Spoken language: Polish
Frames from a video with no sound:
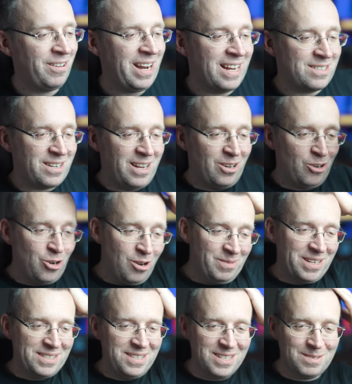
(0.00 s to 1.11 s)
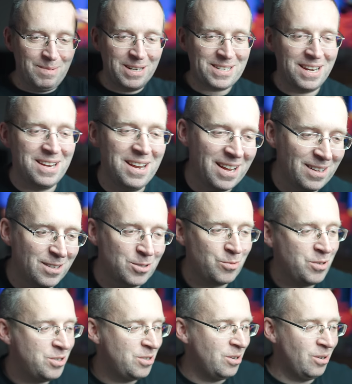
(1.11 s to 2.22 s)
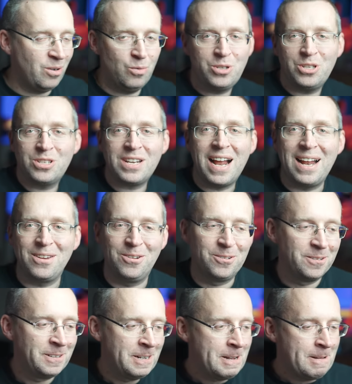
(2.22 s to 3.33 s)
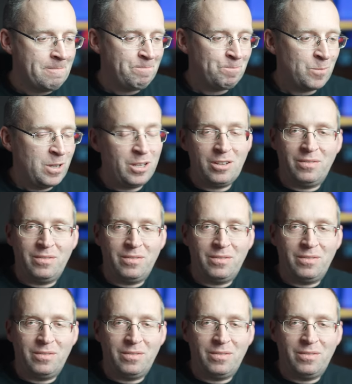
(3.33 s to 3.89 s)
wyraża ogromne zniesmaczenie, kiedy słyszy o uciszaniu. I